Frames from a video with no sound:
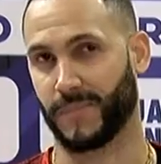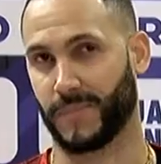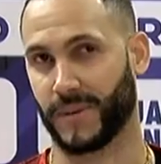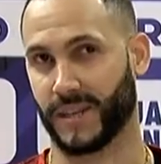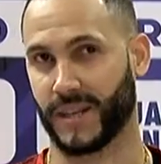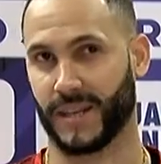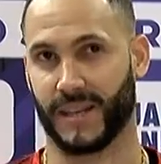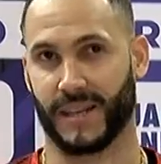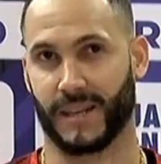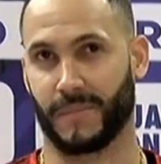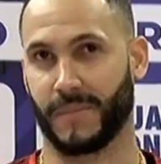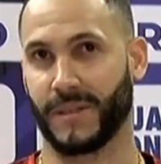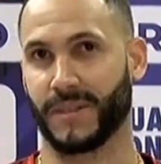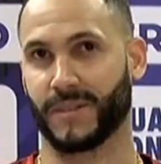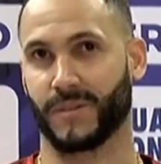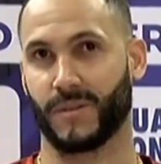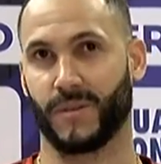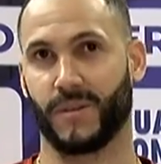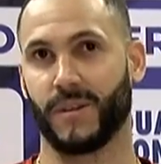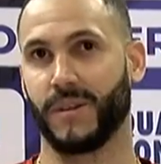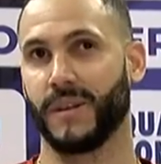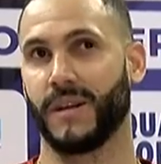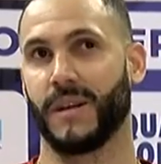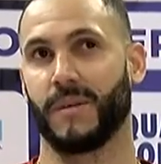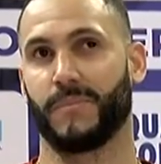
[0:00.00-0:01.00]
perché in allenamento
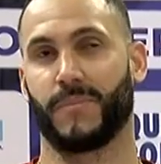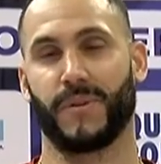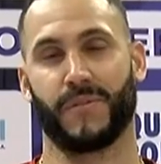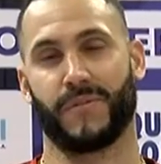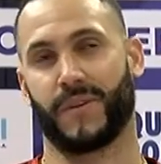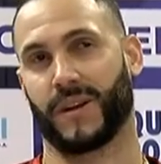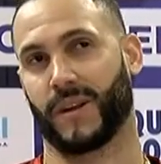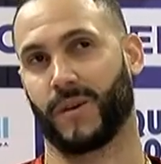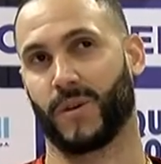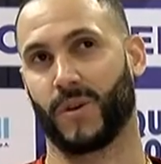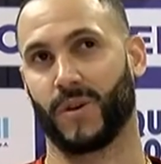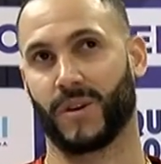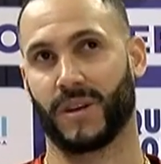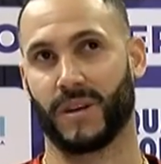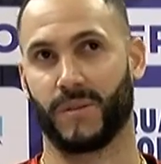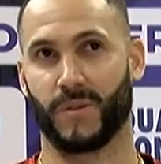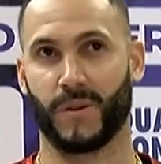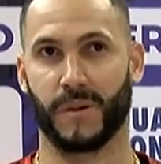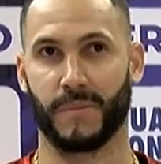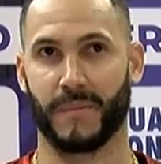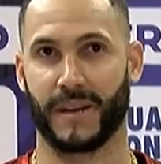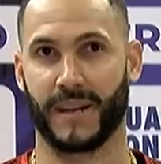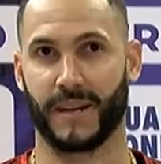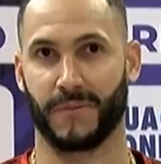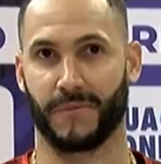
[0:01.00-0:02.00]
puoi fare quello che
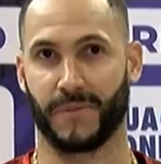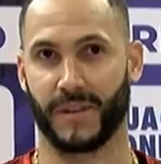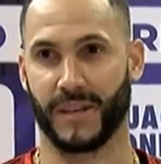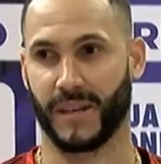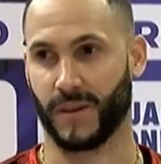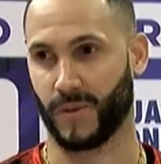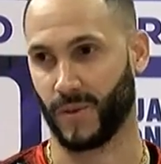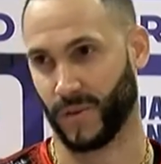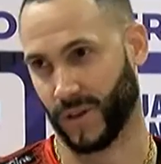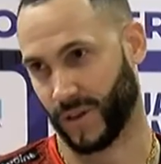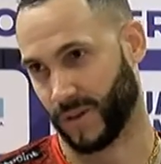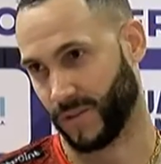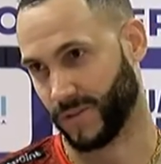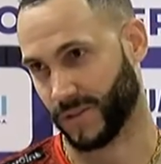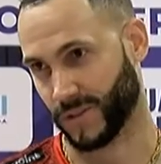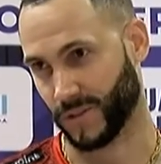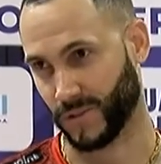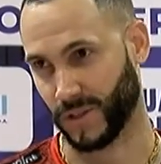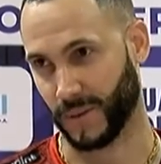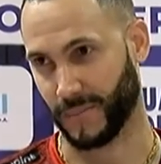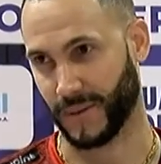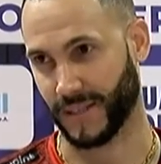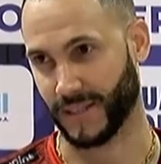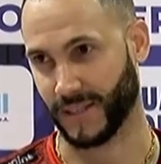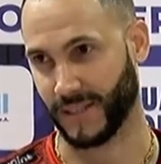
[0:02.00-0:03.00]
vuoi, ma alla fine quello che conta
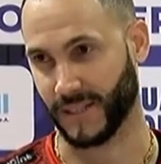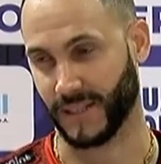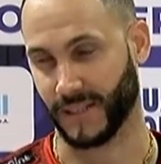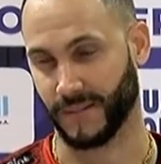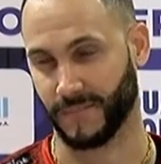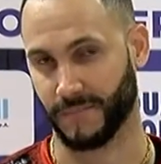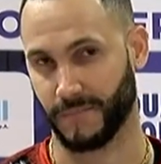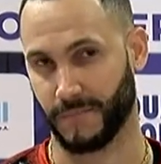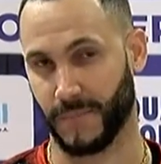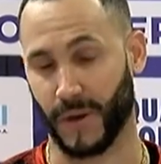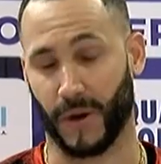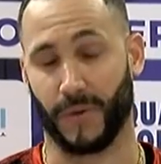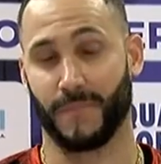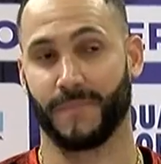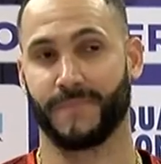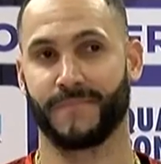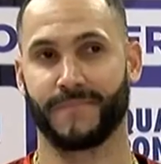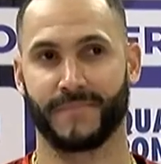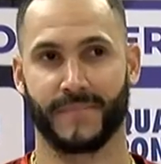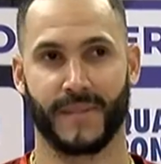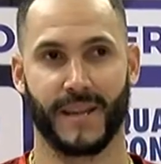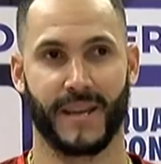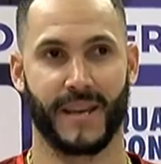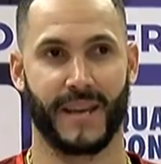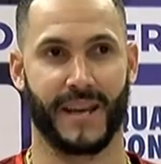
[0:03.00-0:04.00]
sono le partite. Però
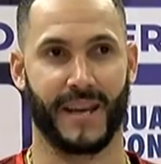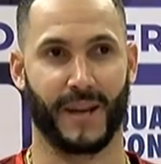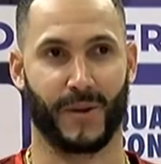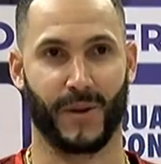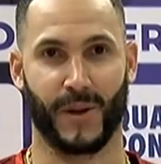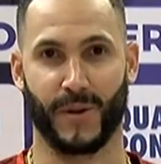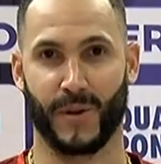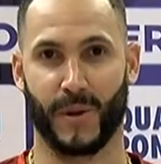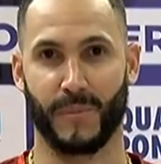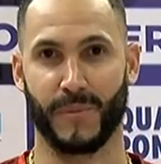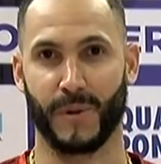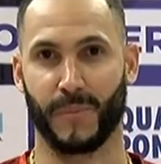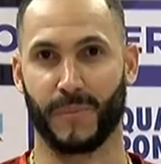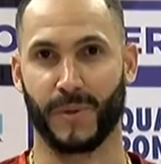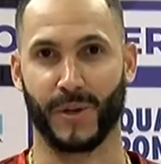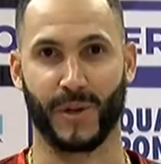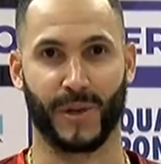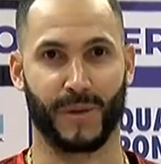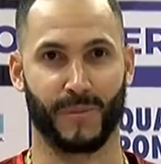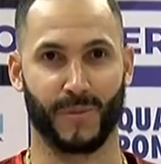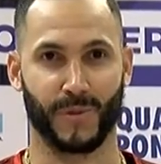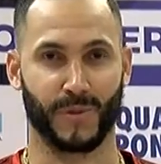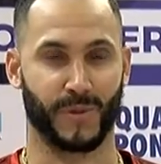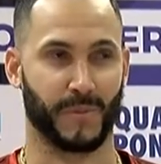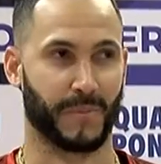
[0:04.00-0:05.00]
ecco, è una mia opinione
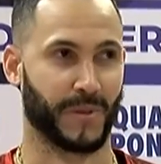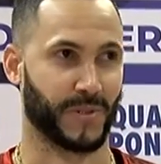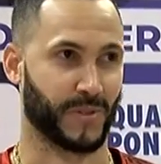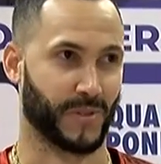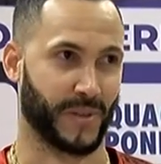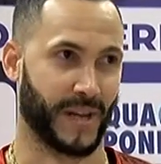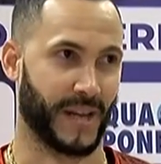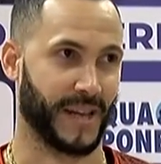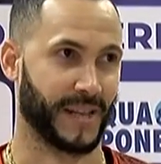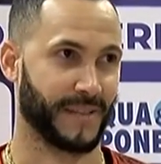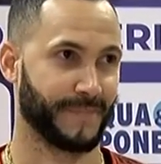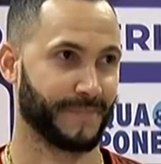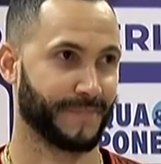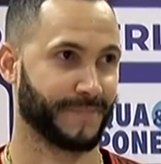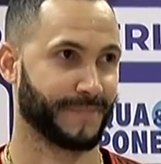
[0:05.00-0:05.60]
molto personale.